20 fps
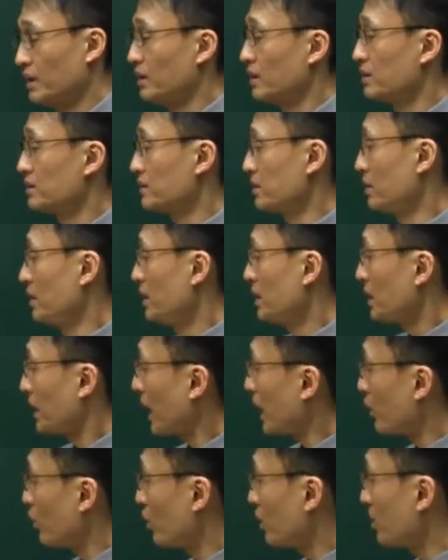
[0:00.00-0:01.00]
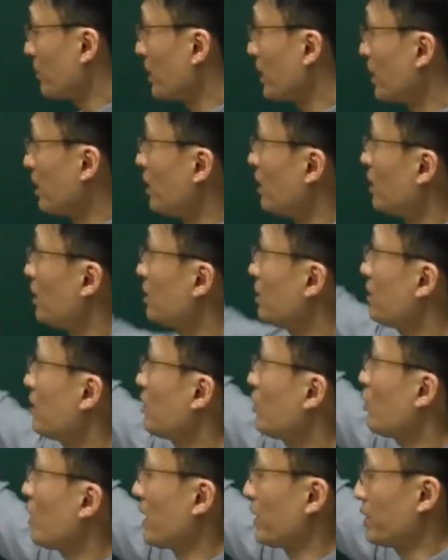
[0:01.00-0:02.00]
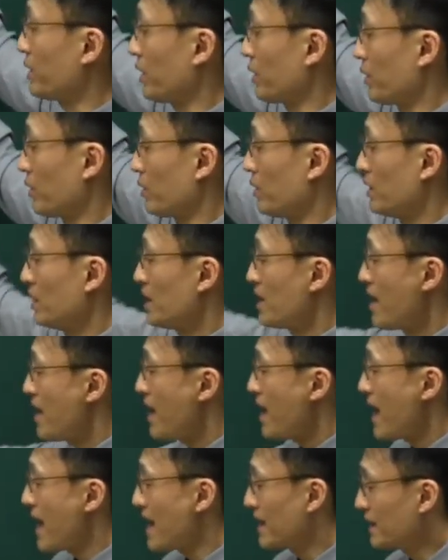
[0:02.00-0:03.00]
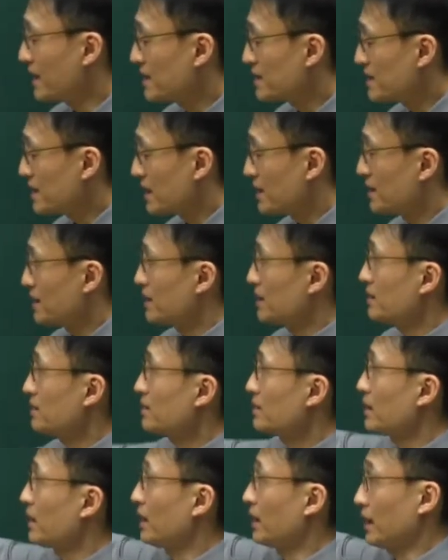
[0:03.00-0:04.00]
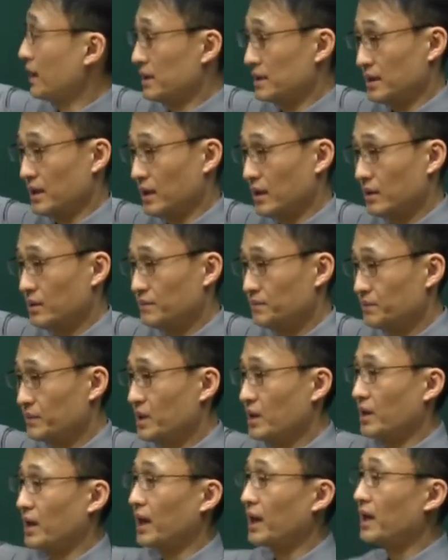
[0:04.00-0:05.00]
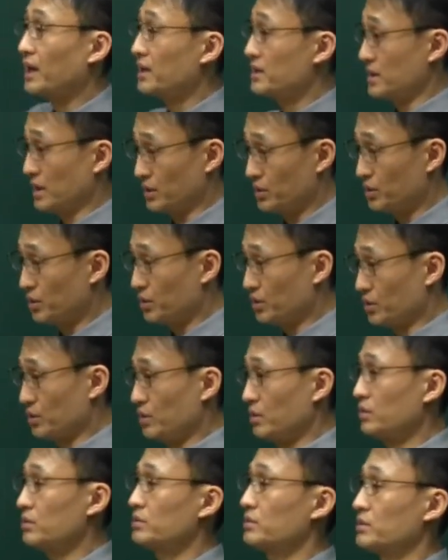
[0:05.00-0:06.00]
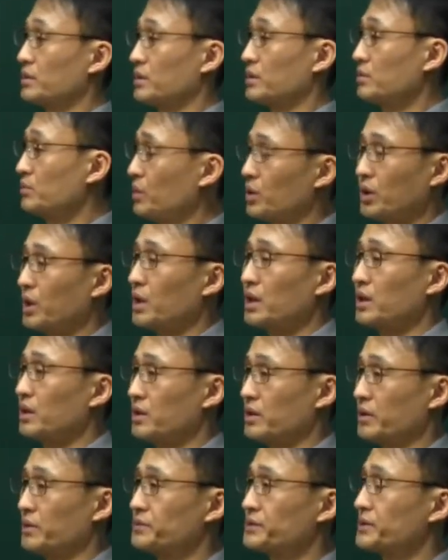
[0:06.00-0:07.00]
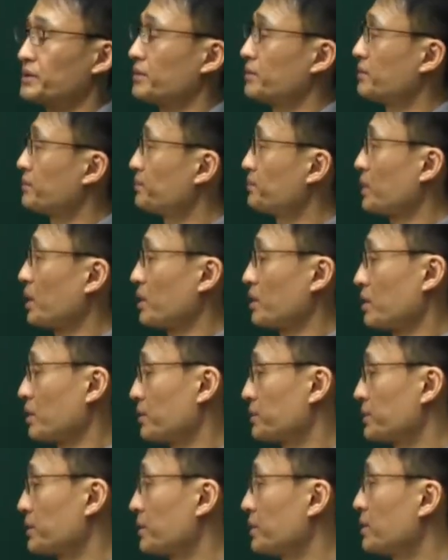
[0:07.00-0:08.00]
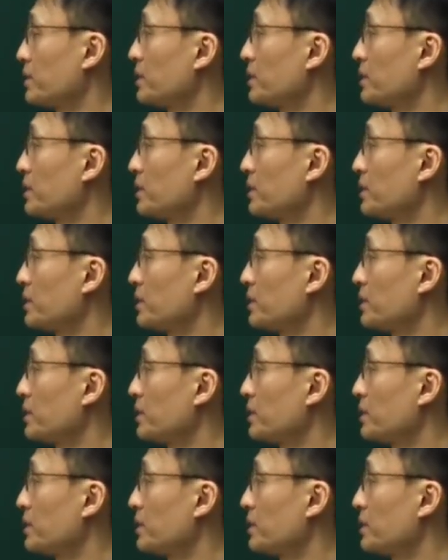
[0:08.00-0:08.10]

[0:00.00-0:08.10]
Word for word: 그래서 개공이면 과태료, 아닌 자는 1-1. 이렇게 헷갈리지 않도록 이거는 뭐 헷갈릴 거 없어. 헷갈릴 거 없어.